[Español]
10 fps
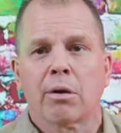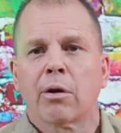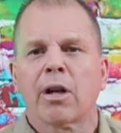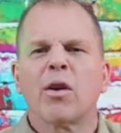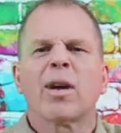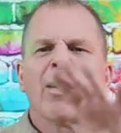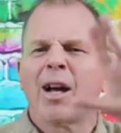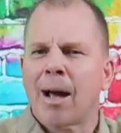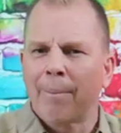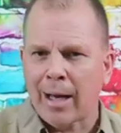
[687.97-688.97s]
No quiero
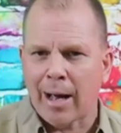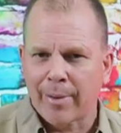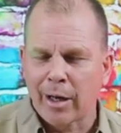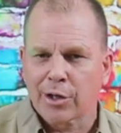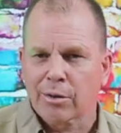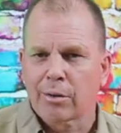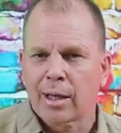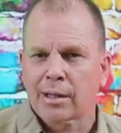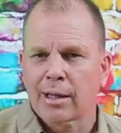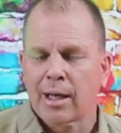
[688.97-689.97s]
abrir esto
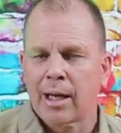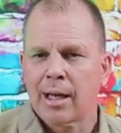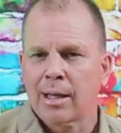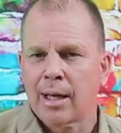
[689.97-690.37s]
este, e, e,